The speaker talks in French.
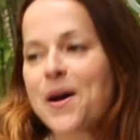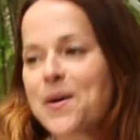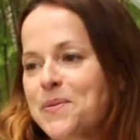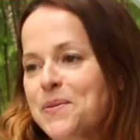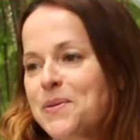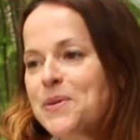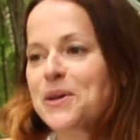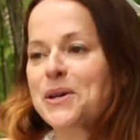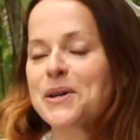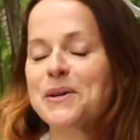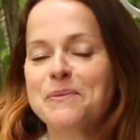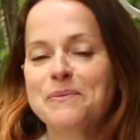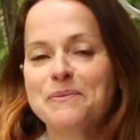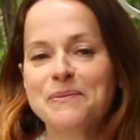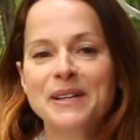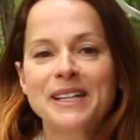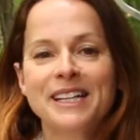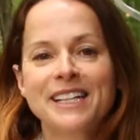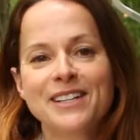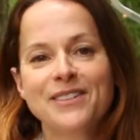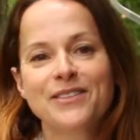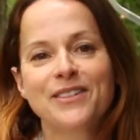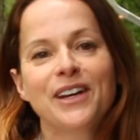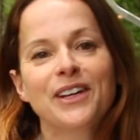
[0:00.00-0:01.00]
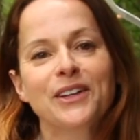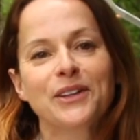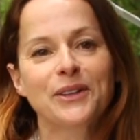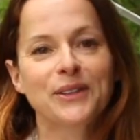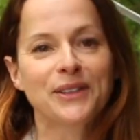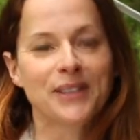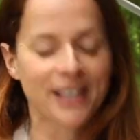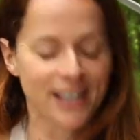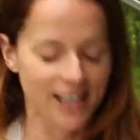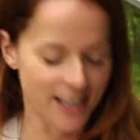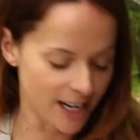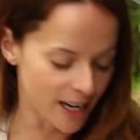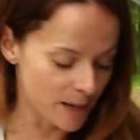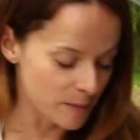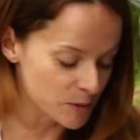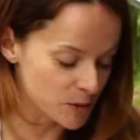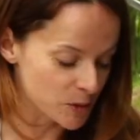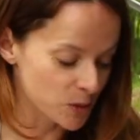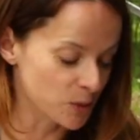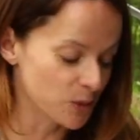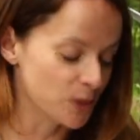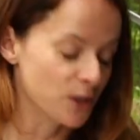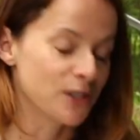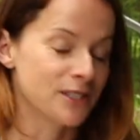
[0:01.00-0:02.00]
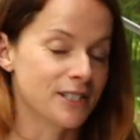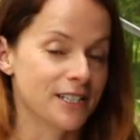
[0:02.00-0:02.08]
un peu comme mettre les verres de terre à l'hameçon.